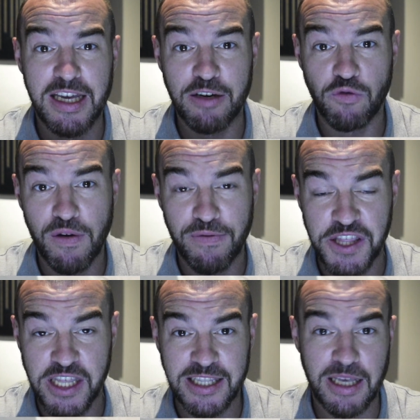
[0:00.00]
en
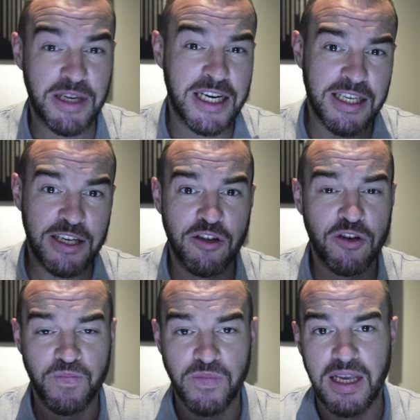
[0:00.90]
UFC. También ha
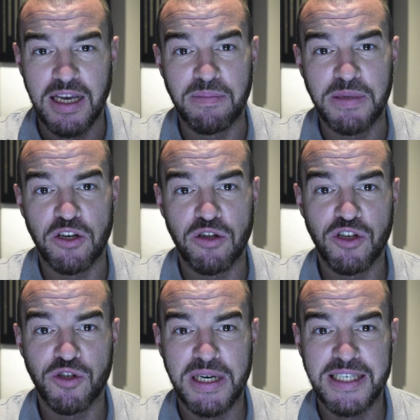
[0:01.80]
tenido
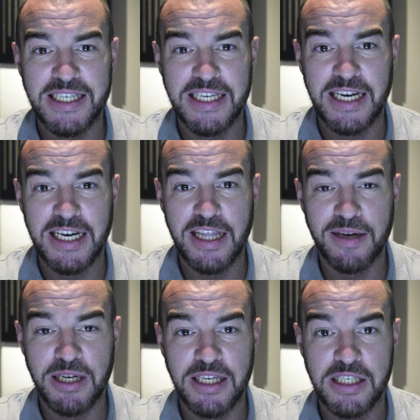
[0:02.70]
episodios más
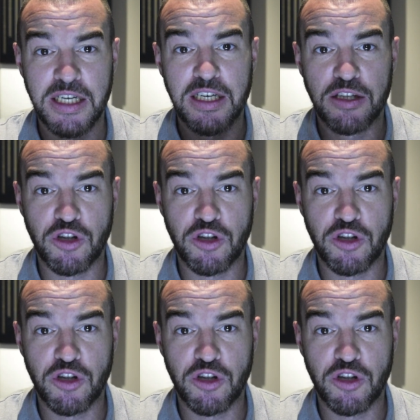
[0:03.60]
desagradables.